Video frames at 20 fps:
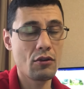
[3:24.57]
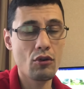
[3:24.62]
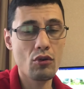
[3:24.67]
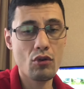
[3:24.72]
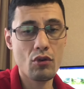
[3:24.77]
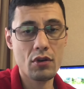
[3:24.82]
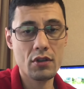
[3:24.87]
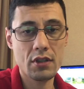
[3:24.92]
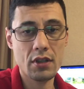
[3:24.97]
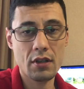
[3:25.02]

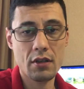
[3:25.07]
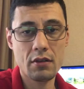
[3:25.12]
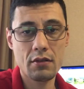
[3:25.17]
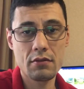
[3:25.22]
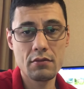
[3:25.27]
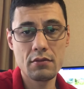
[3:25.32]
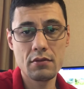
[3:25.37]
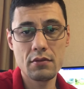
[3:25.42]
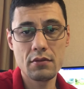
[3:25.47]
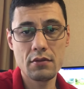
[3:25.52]
курортах
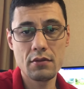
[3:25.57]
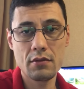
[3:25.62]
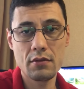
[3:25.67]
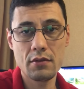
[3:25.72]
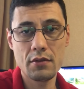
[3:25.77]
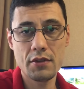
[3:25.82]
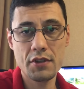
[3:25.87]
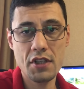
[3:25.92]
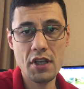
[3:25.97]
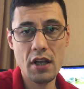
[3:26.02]

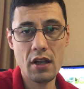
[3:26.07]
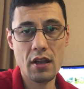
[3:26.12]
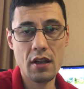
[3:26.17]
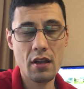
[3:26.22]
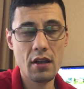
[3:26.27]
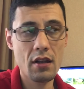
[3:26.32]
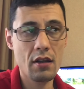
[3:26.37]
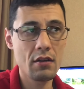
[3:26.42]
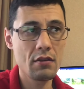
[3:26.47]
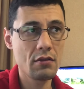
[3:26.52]
э,
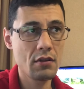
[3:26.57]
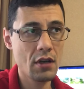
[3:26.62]
Чехии,